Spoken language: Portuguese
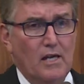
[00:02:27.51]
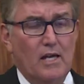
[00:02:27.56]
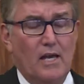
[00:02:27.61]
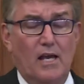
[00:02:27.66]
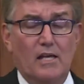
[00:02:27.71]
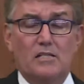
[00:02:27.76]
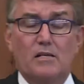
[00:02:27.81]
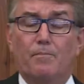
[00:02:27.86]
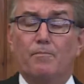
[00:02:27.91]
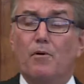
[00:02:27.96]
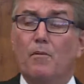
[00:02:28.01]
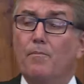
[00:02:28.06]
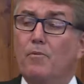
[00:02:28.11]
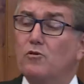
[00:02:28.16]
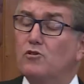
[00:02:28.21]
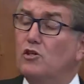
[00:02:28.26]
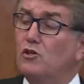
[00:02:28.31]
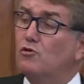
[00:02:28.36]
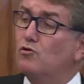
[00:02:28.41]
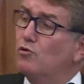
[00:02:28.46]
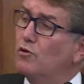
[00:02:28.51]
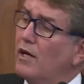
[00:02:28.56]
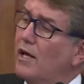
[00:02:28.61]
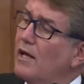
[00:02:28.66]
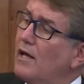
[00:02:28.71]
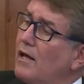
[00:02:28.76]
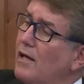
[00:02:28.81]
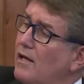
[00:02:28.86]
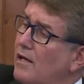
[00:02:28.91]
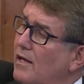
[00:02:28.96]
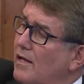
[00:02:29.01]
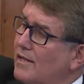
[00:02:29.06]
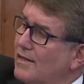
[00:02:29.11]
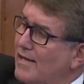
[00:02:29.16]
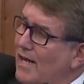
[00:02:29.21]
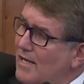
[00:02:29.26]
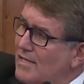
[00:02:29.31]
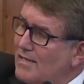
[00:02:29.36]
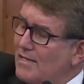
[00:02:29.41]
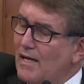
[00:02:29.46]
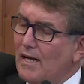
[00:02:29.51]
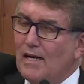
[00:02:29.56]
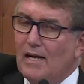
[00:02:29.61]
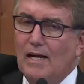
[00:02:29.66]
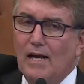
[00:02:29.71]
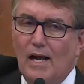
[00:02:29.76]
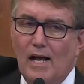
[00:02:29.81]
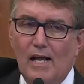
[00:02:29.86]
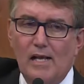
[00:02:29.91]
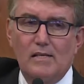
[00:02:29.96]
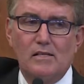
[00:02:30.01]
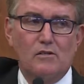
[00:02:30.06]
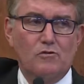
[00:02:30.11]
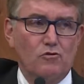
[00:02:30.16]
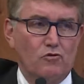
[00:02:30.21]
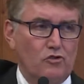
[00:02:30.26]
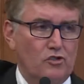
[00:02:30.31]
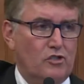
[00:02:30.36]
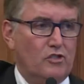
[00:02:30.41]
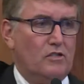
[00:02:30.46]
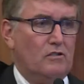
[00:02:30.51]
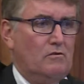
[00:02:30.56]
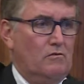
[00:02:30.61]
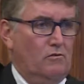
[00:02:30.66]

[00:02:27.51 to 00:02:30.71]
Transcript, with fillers: essa propositura é desta casa, dos,